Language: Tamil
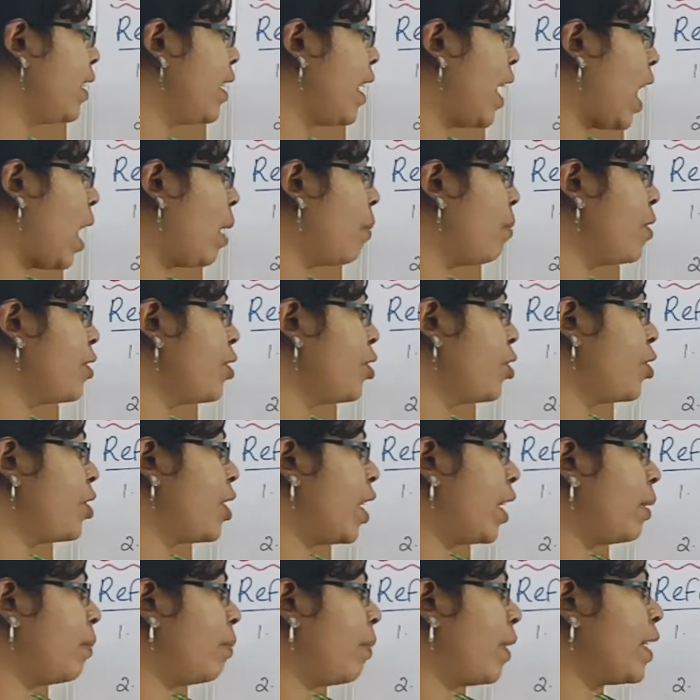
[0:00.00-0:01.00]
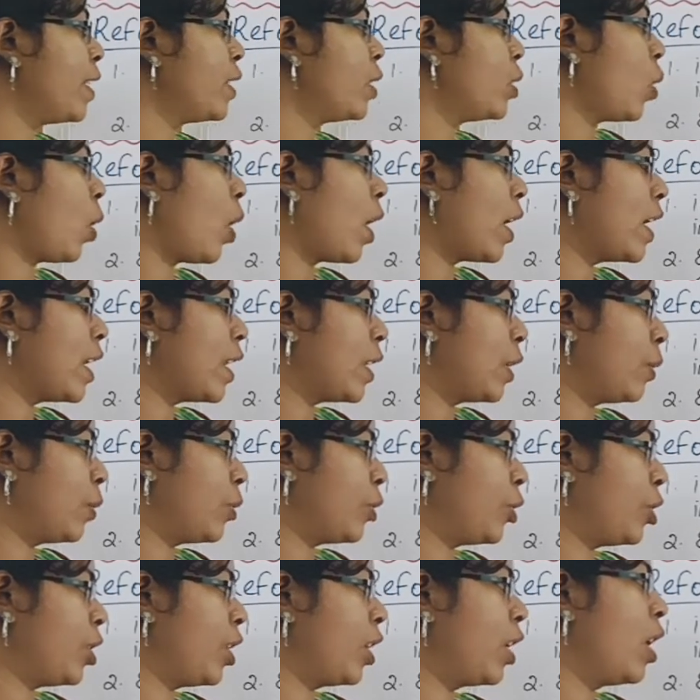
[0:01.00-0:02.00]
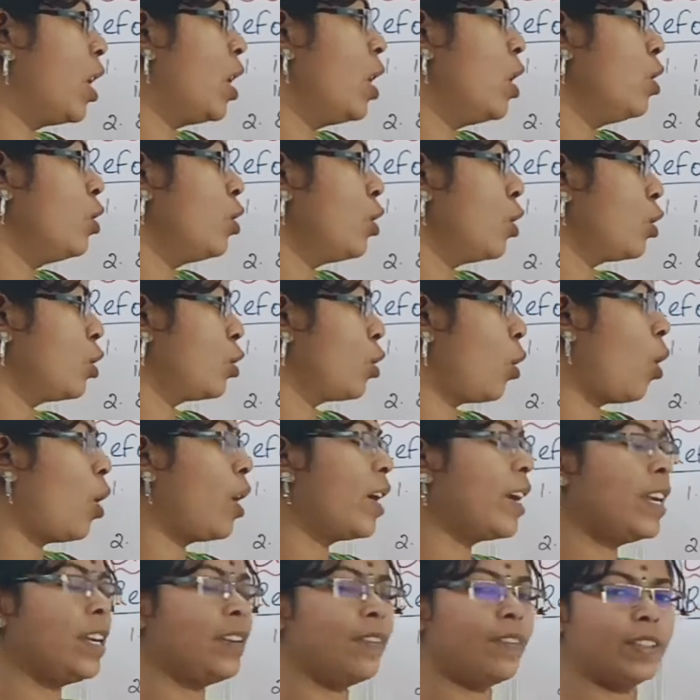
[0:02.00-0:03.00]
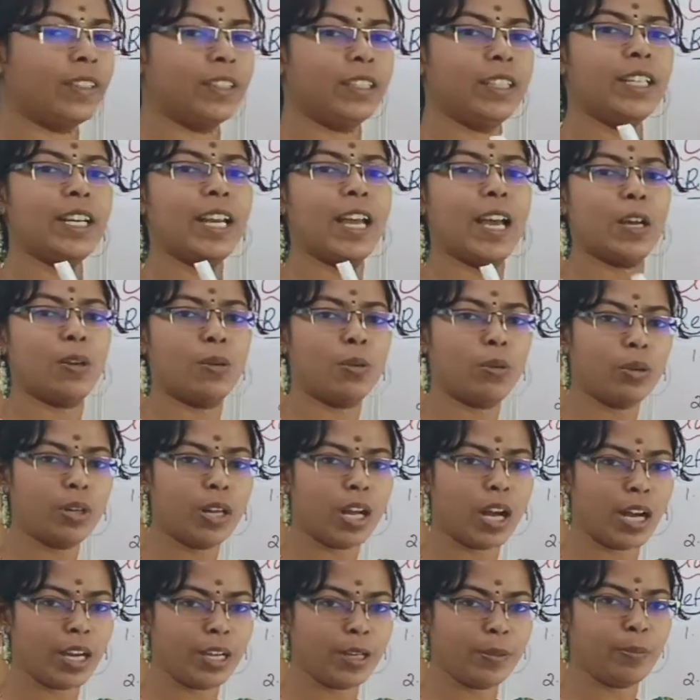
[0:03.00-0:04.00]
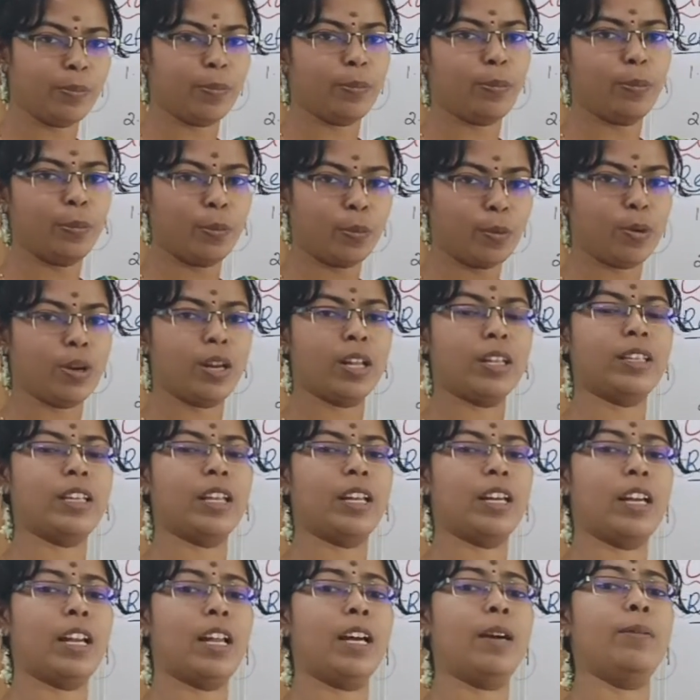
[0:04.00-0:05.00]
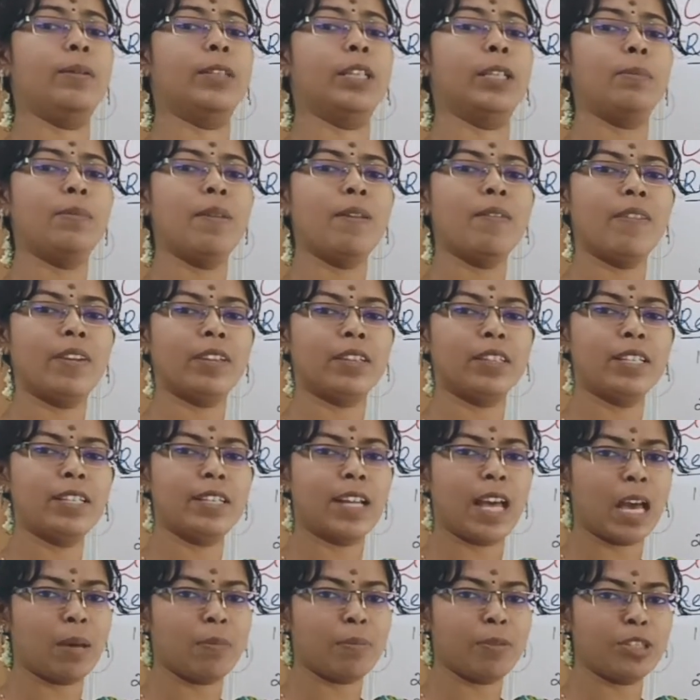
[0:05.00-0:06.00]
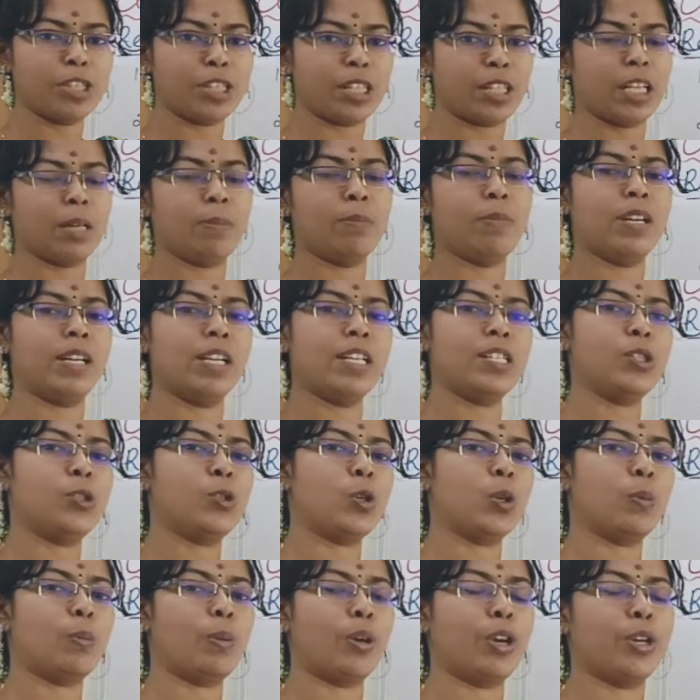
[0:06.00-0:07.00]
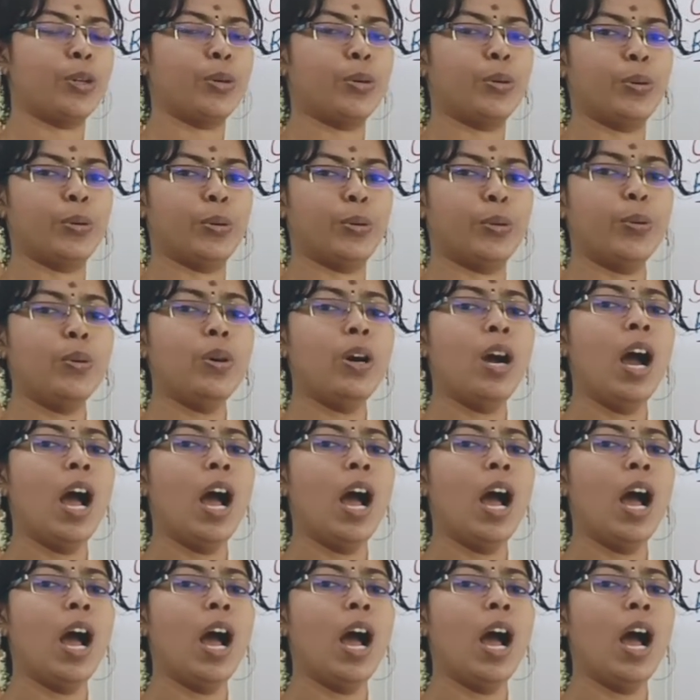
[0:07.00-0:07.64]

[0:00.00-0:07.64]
டேமேஜ் டன் பை சாயில் எரோஷன் ஸோ சாயில் வந்து எரோட் ஆகி போனது எல்லாத்தையுமே வந்து டேமேஜ் திரும்ப ரீஸ்டோர் பண்ணி கொடுக்கும்